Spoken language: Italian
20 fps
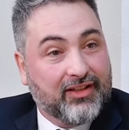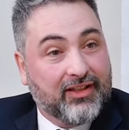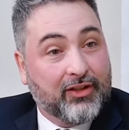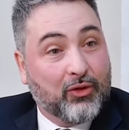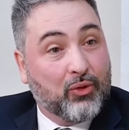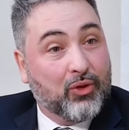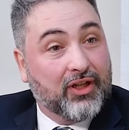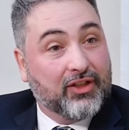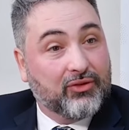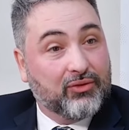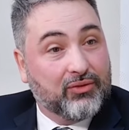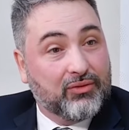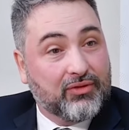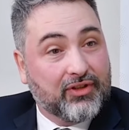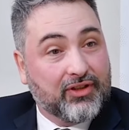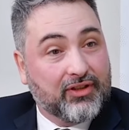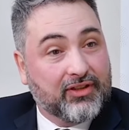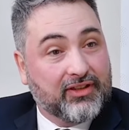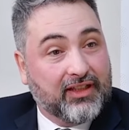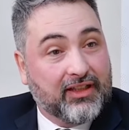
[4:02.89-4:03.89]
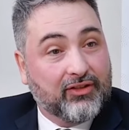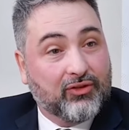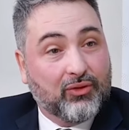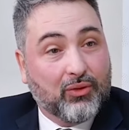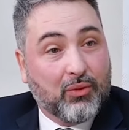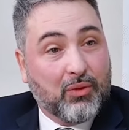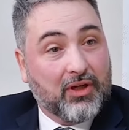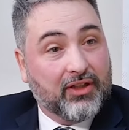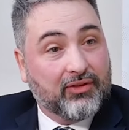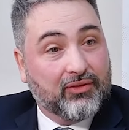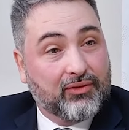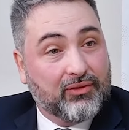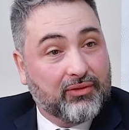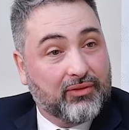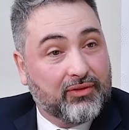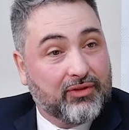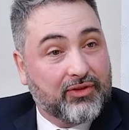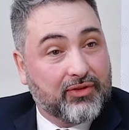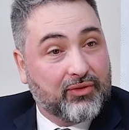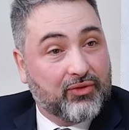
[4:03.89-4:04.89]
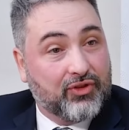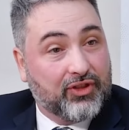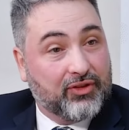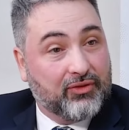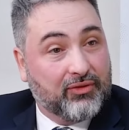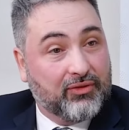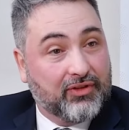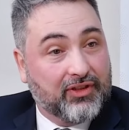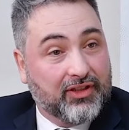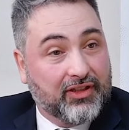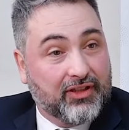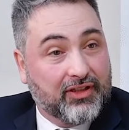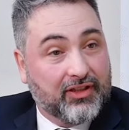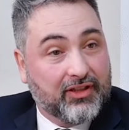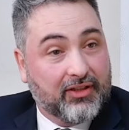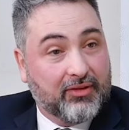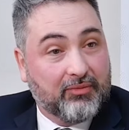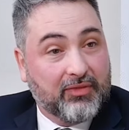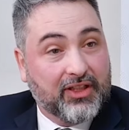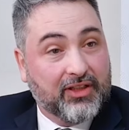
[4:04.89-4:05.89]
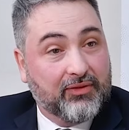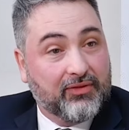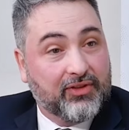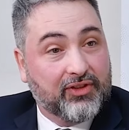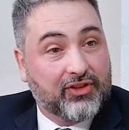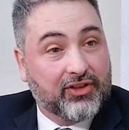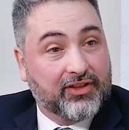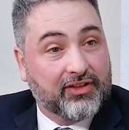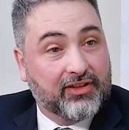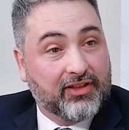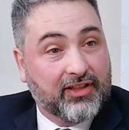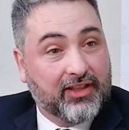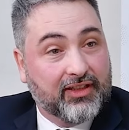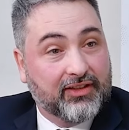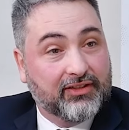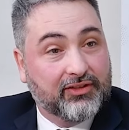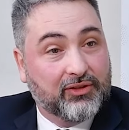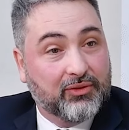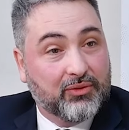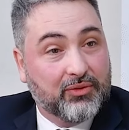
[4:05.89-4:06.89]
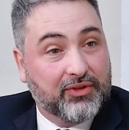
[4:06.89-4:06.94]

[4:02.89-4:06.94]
è erogatore tanto quanto il soggetto che beneficia del credito,